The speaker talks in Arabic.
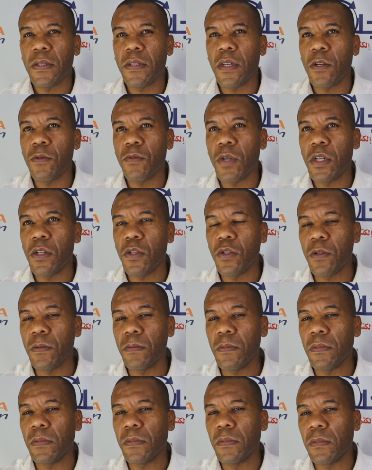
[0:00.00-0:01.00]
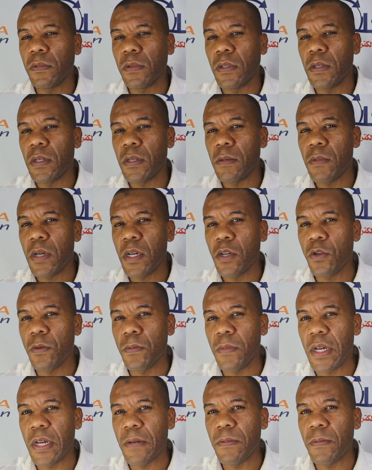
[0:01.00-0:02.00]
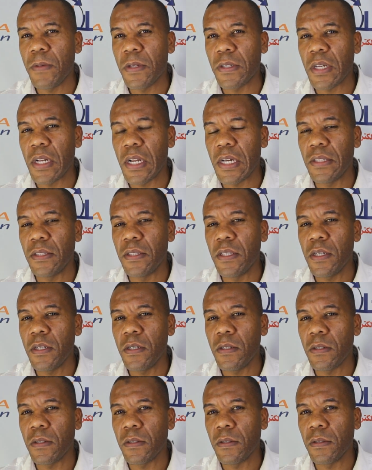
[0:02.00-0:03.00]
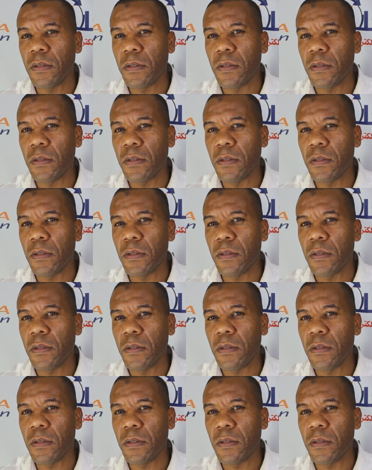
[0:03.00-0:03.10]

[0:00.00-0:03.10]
السلام عليكم آه، معكم حبيبي صلاح الدين